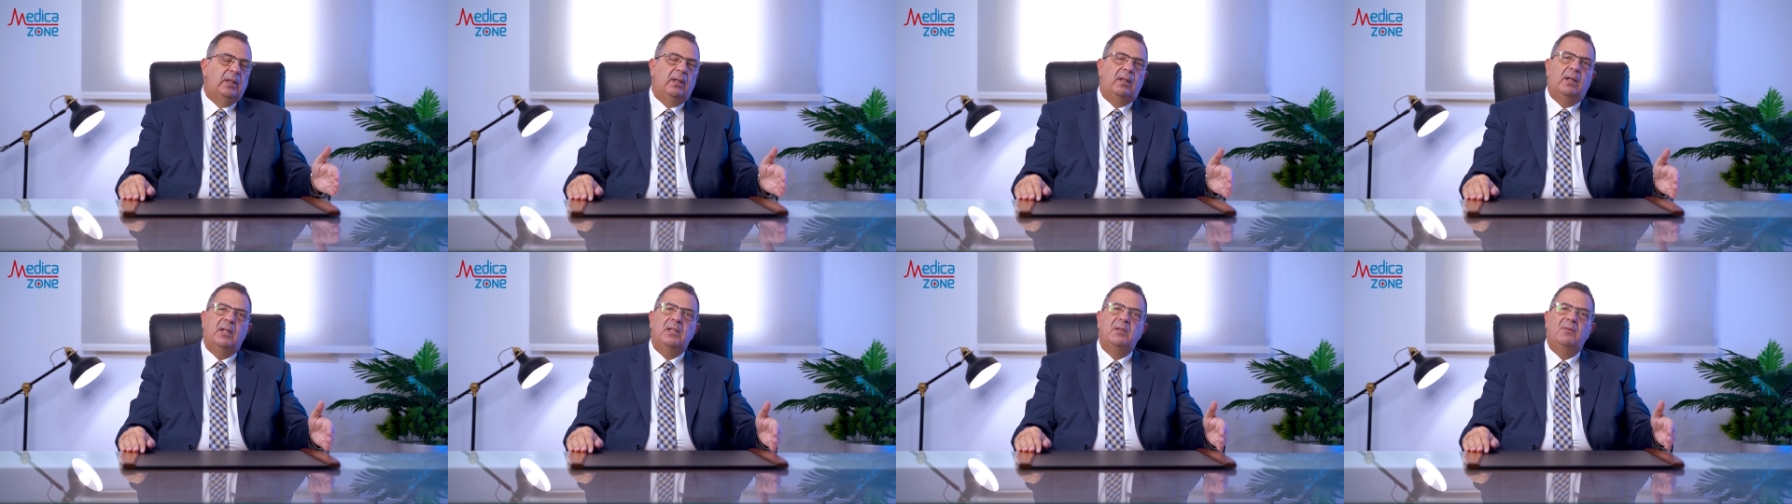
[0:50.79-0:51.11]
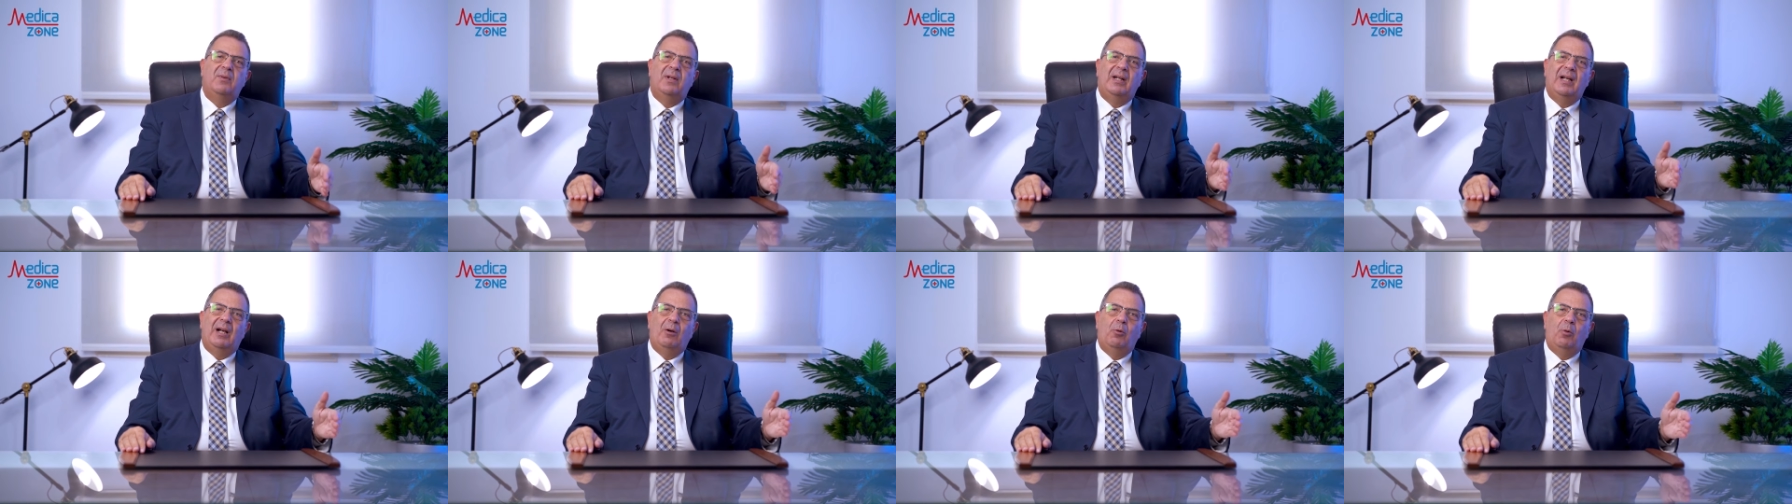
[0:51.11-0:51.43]

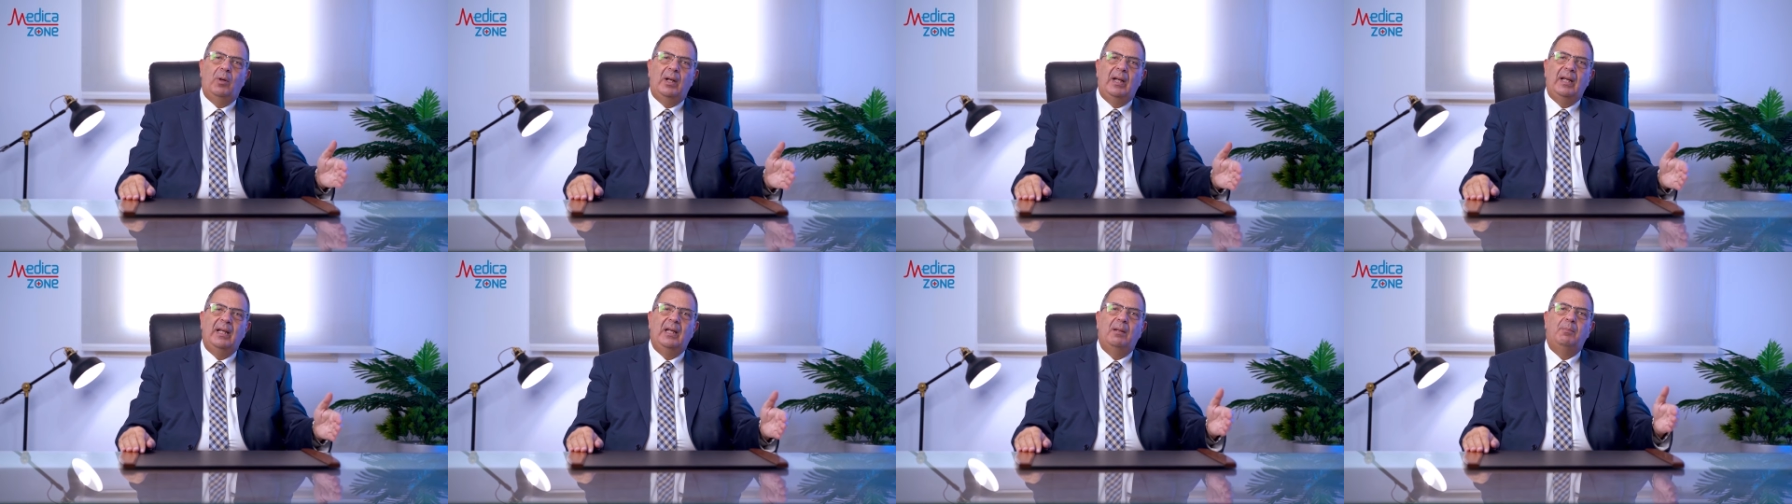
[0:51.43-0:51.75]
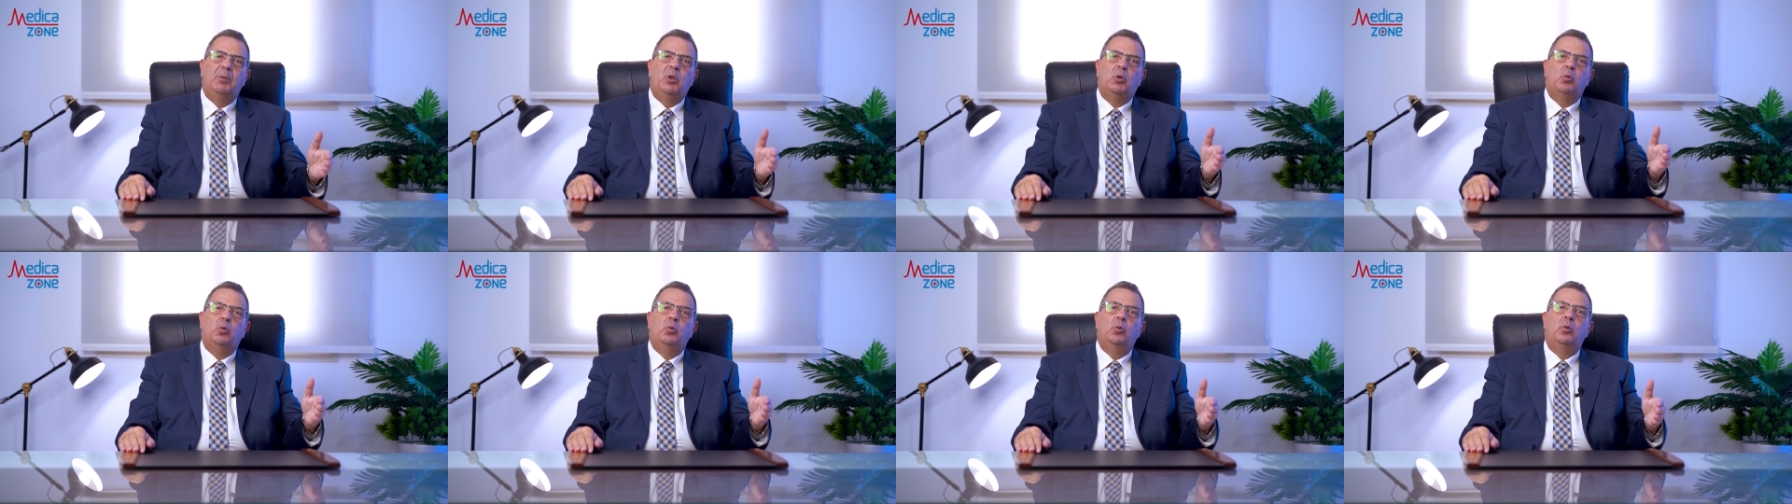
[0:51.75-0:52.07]
القصف الاوليه
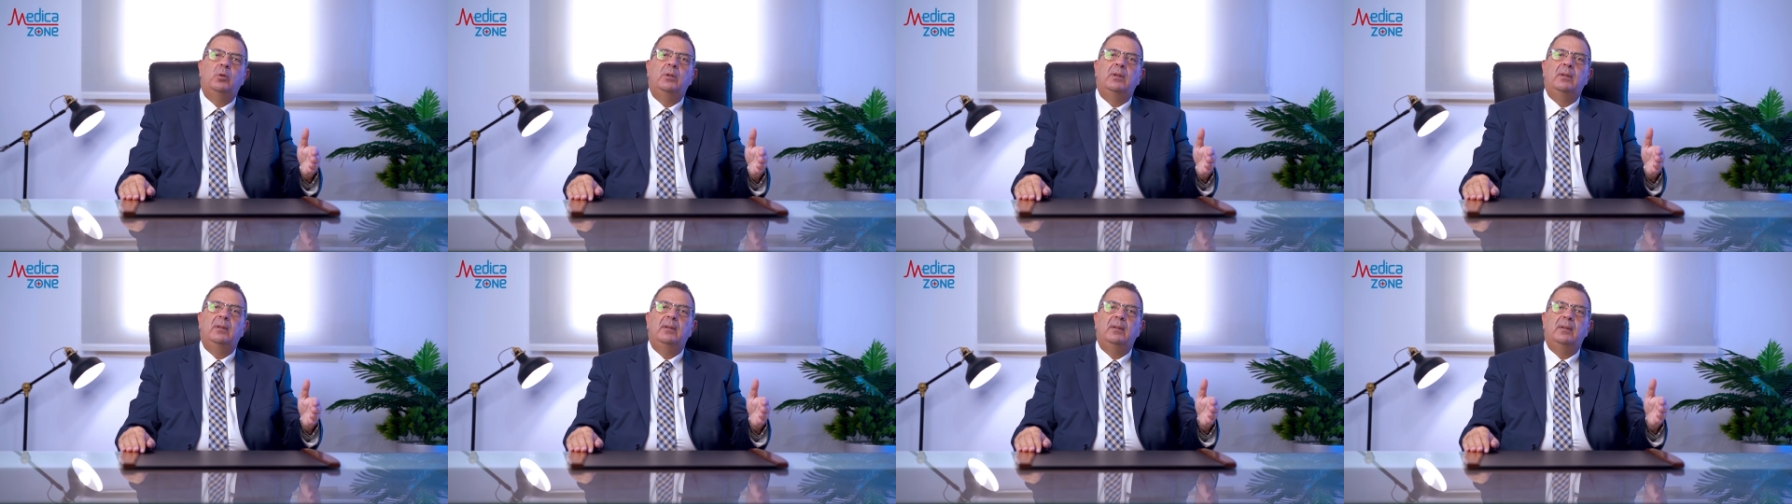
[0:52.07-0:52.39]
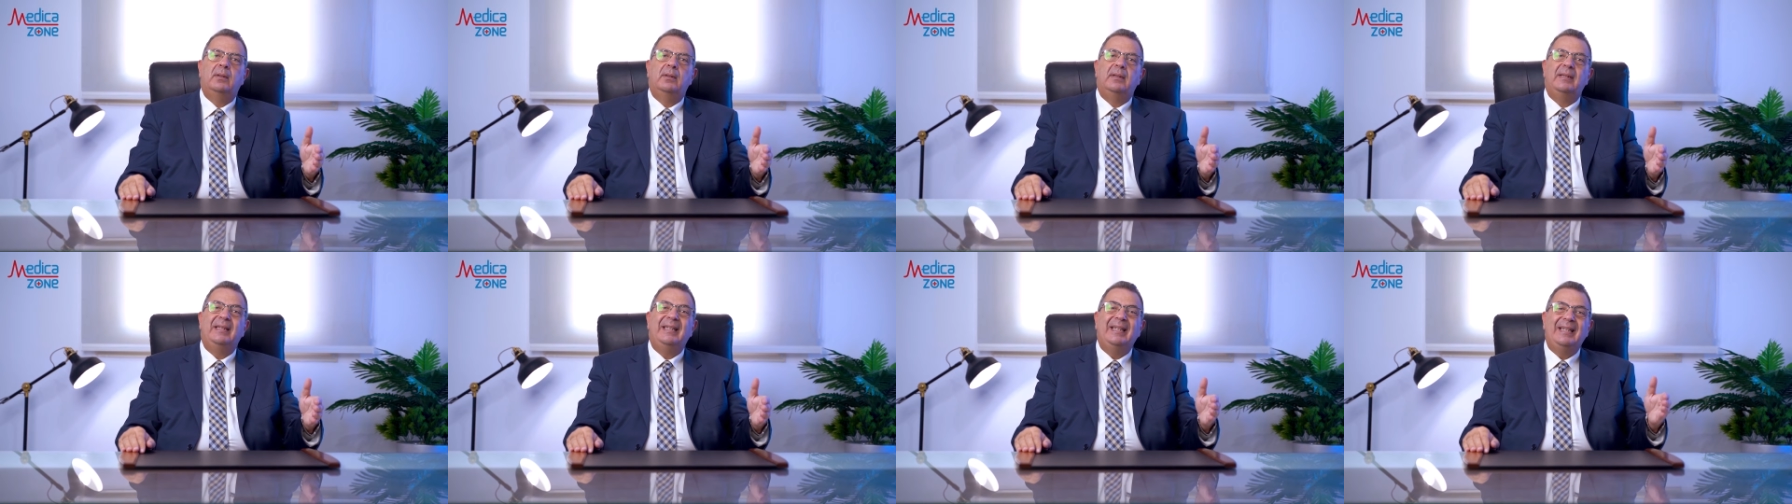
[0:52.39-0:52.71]

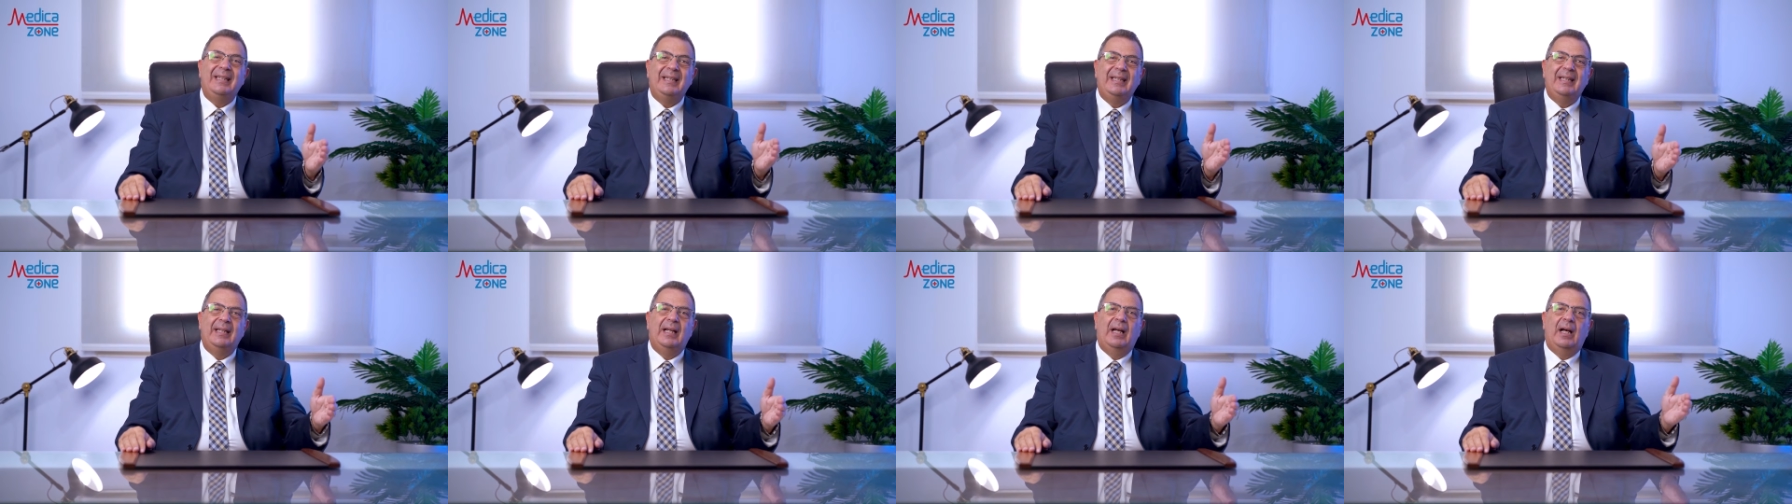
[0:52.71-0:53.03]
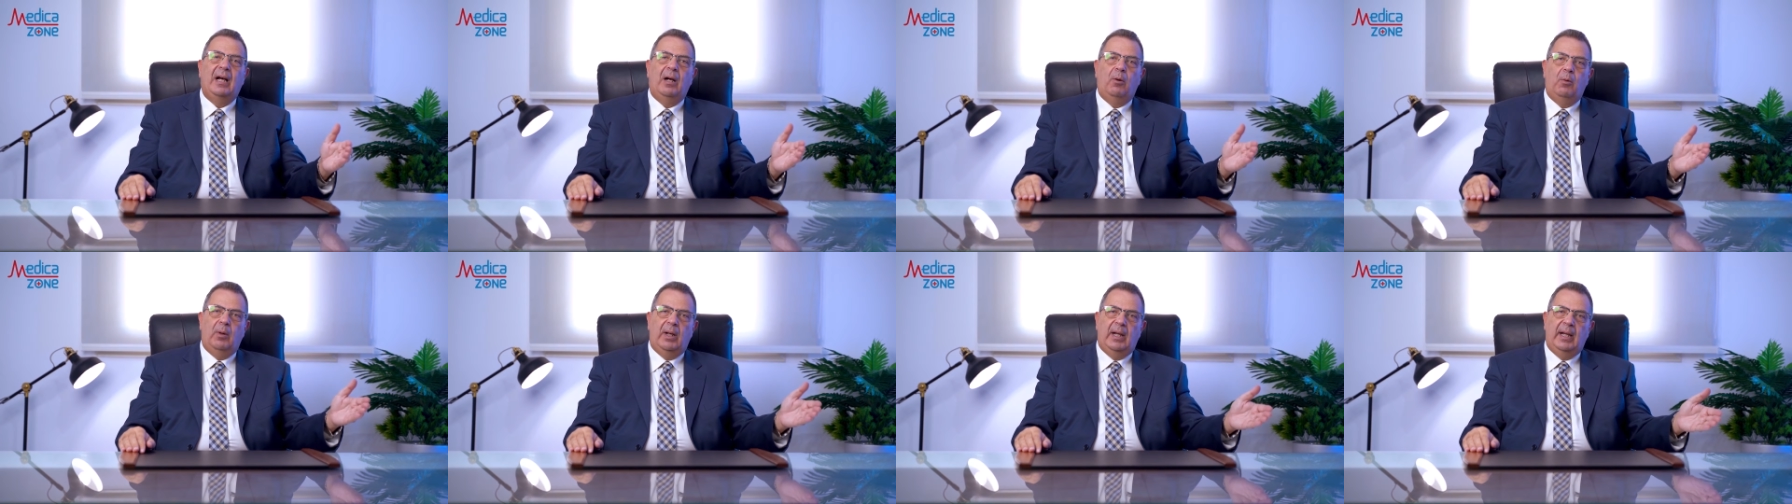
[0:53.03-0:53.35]
بتكون دقيقه
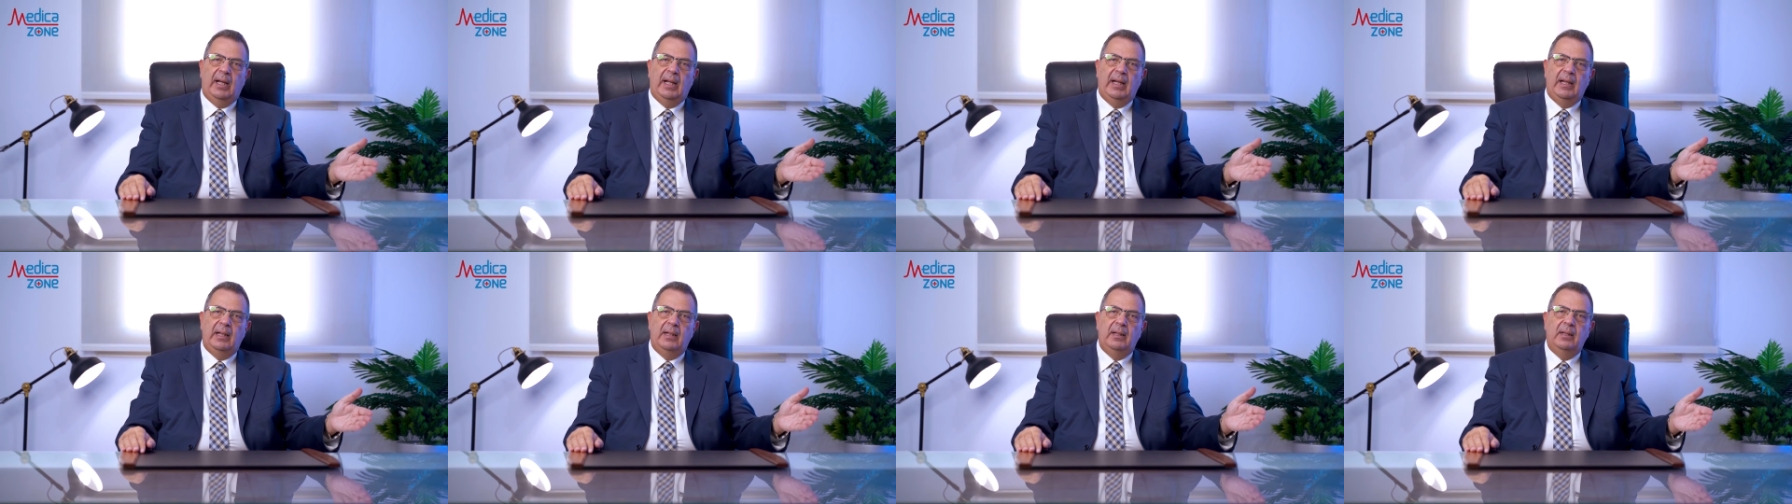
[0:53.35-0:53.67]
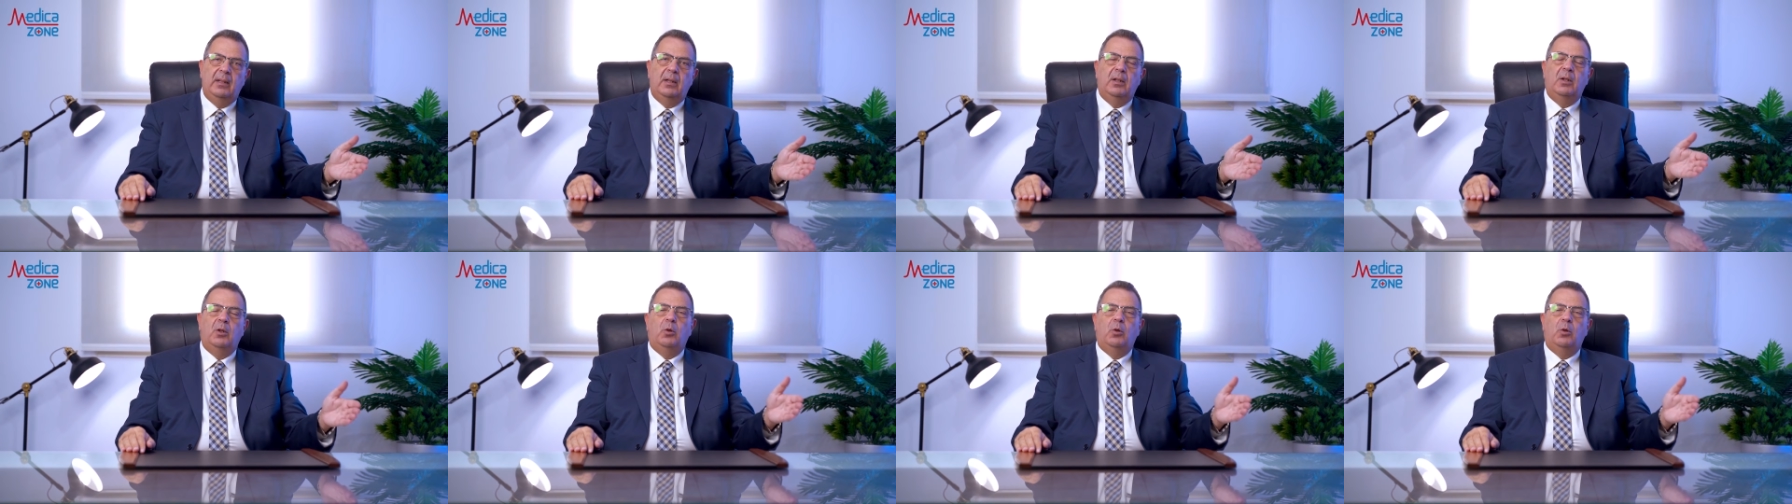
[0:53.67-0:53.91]
او اقل